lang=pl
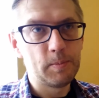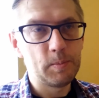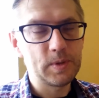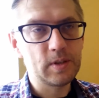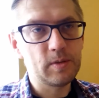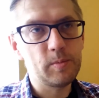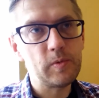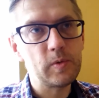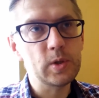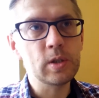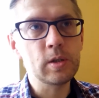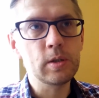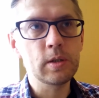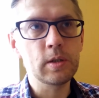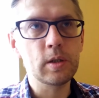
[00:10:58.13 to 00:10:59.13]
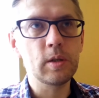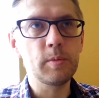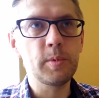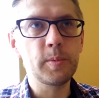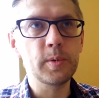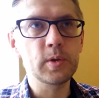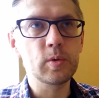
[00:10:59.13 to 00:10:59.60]
Moskwa mówi, że to go
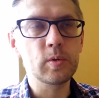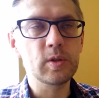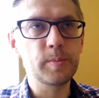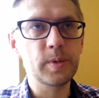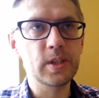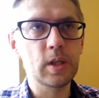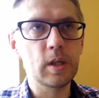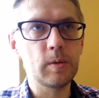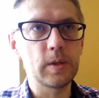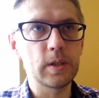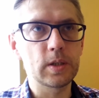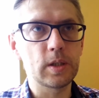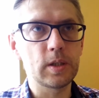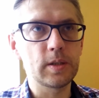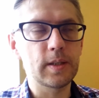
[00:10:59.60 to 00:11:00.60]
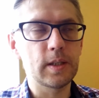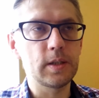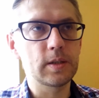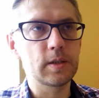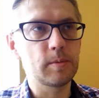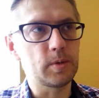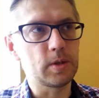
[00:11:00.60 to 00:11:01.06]
po prostu rozpraszały. Jeżeli
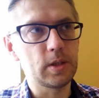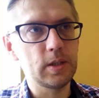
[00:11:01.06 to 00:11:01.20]
sędzia sobie